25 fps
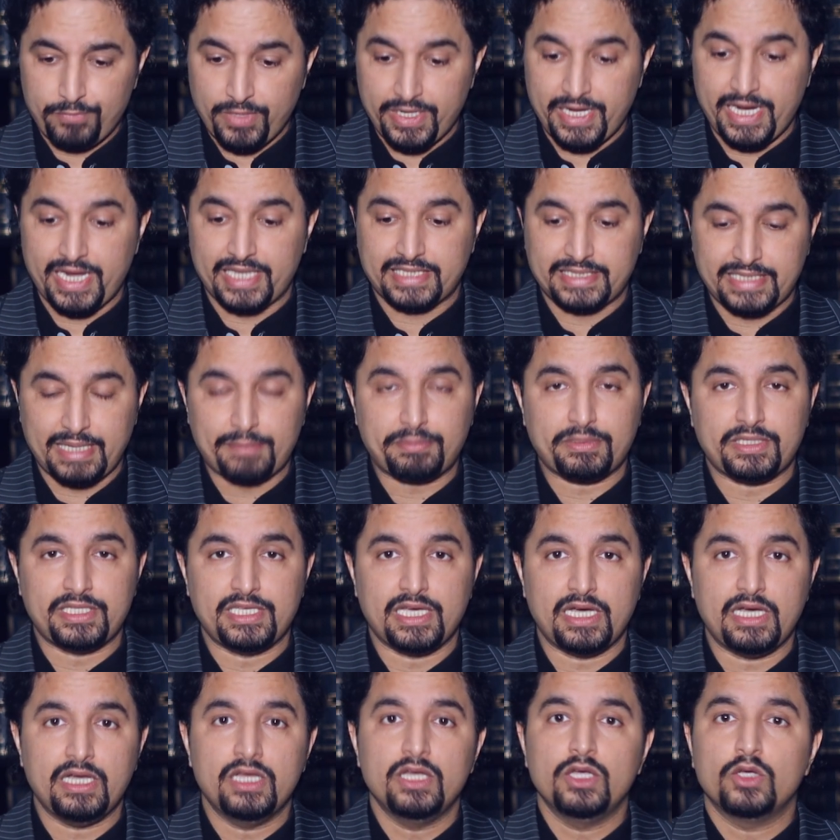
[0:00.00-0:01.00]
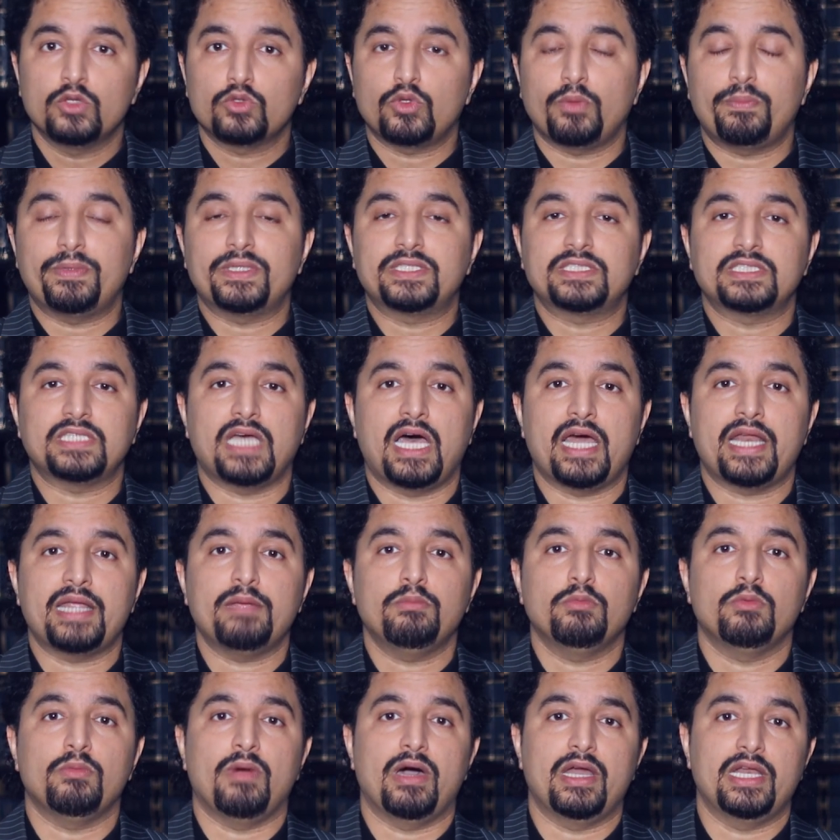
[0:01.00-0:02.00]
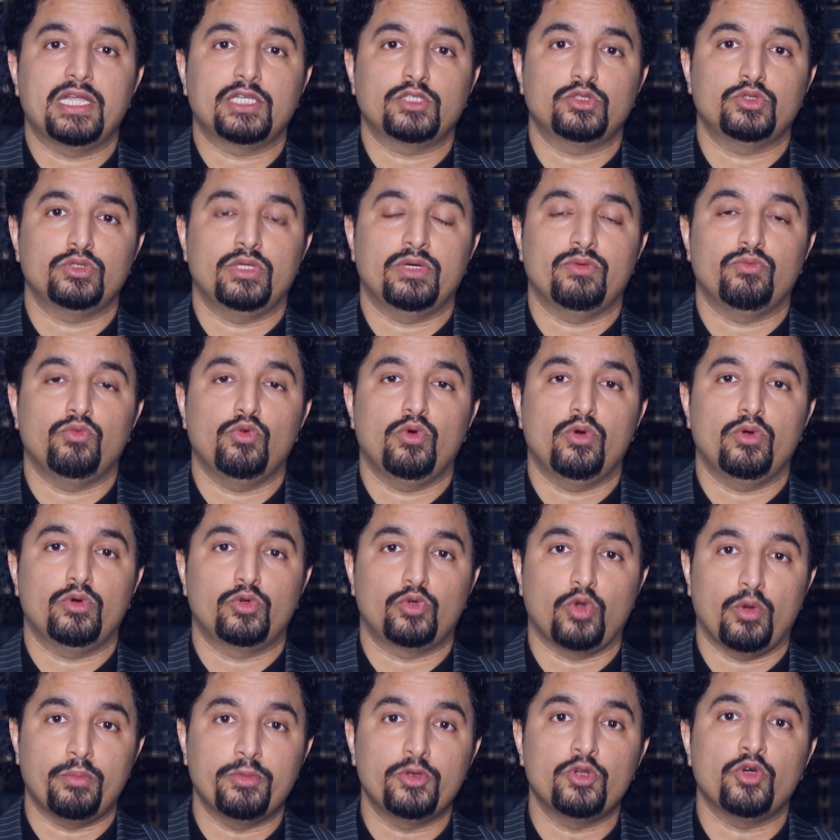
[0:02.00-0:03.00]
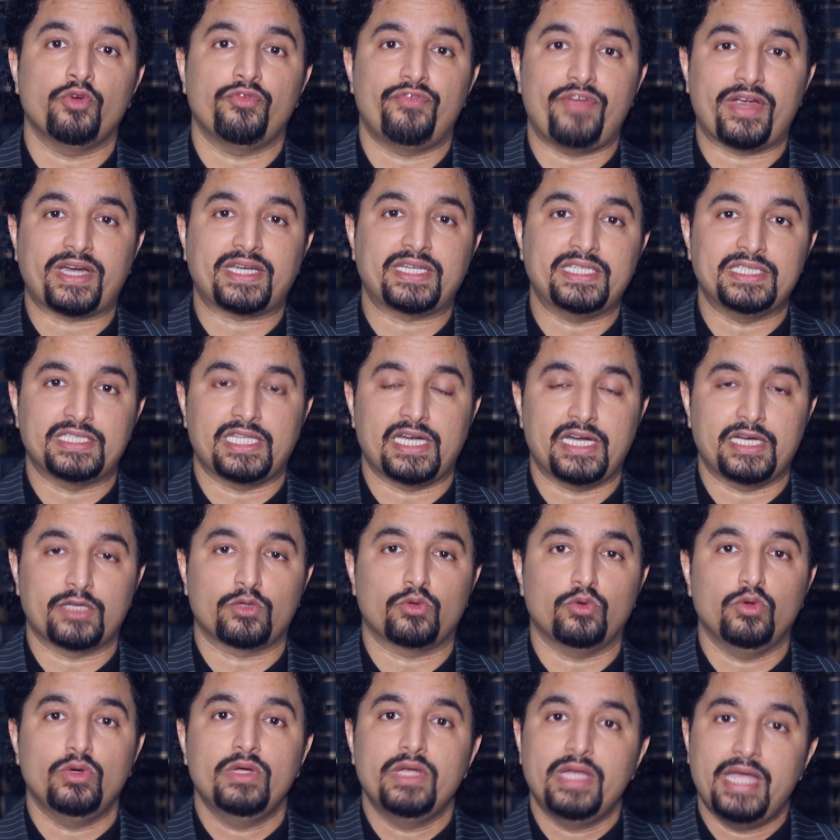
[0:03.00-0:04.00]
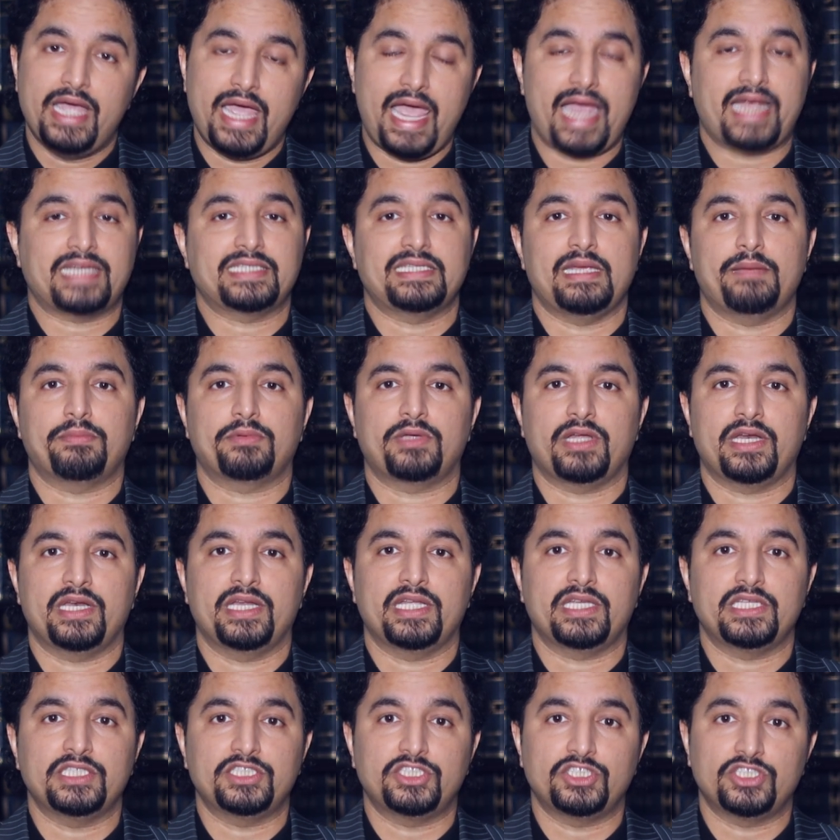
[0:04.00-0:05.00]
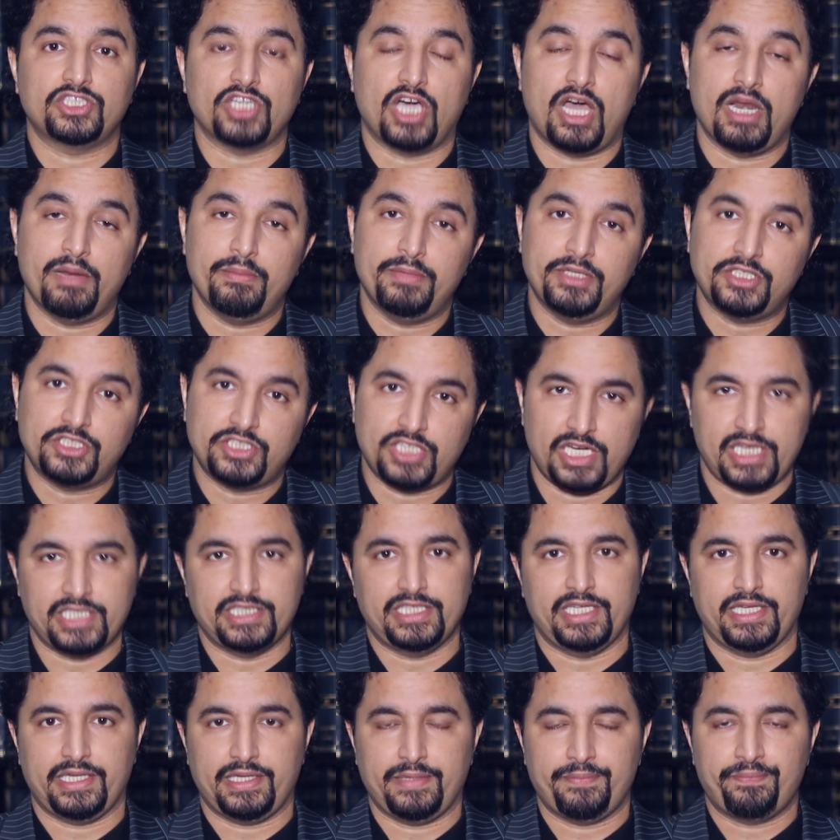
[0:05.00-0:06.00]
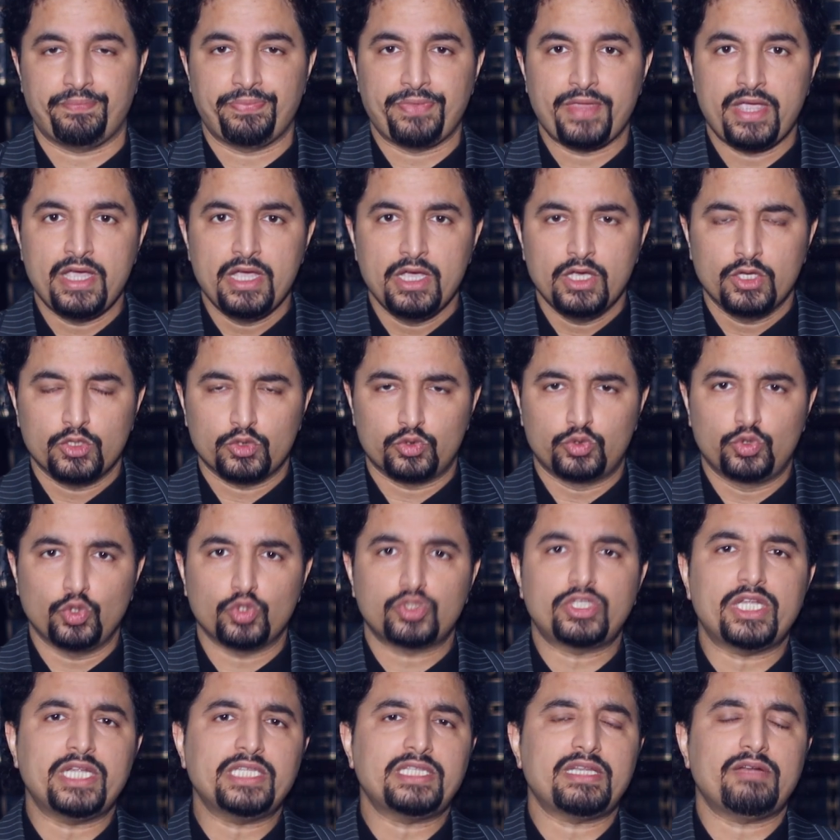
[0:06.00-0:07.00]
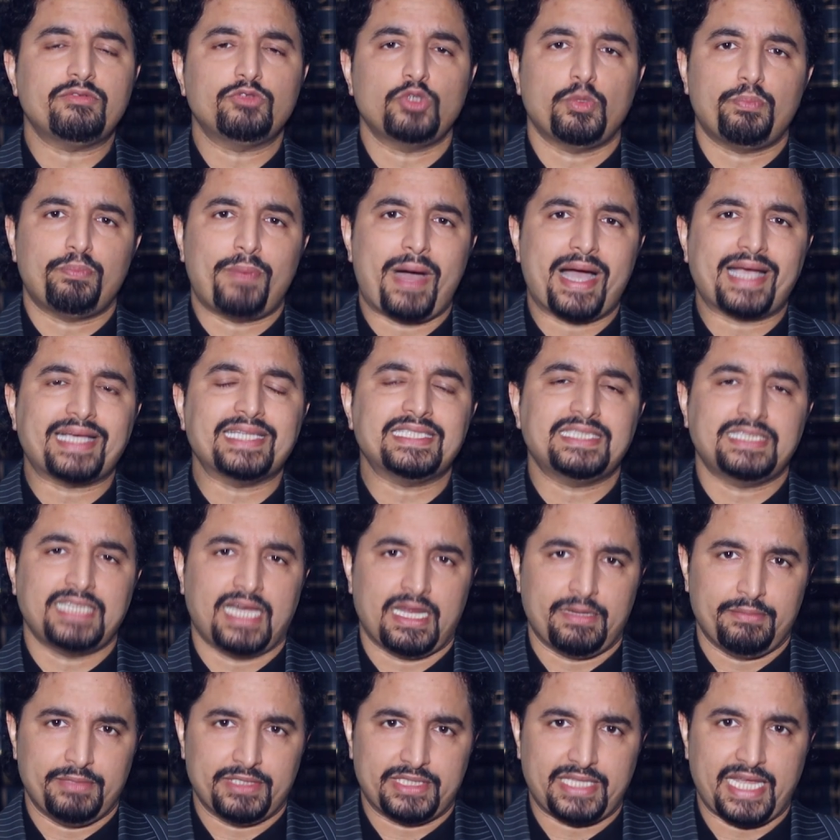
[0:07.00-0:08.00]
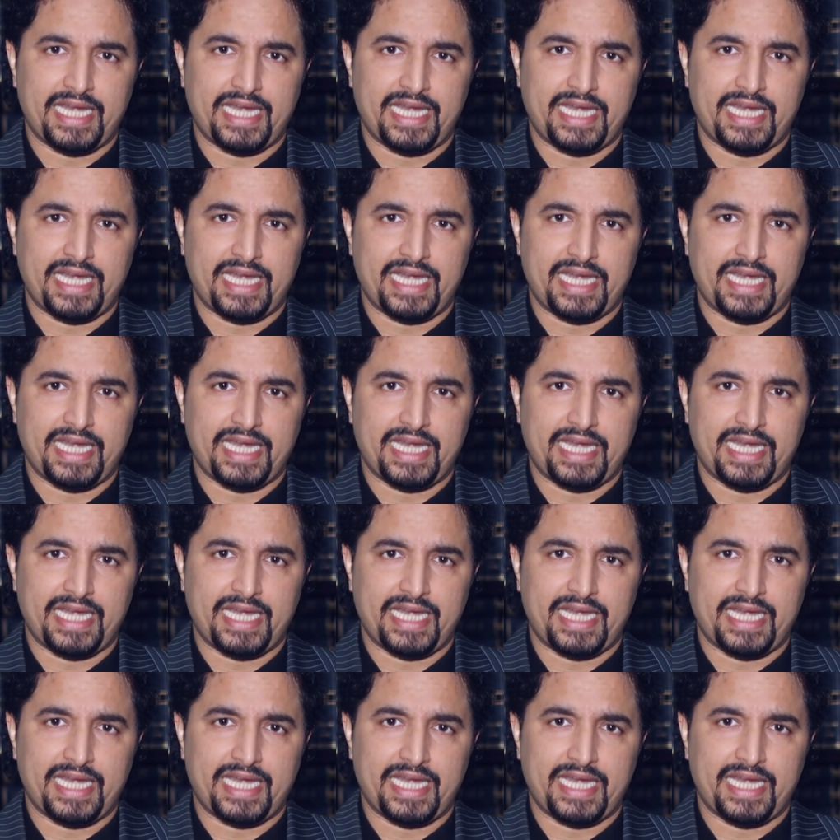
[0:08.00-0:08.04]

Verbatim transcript: इन्हें एक्सेप्ट किया तो फिर सारे ममालिक जो हैं वो डोमिनो इफेक्ट की तरह इनको एक्सेप्ट करने की चाल में चले जाएंगे दूसरी तरफ जो पाकिस्तान में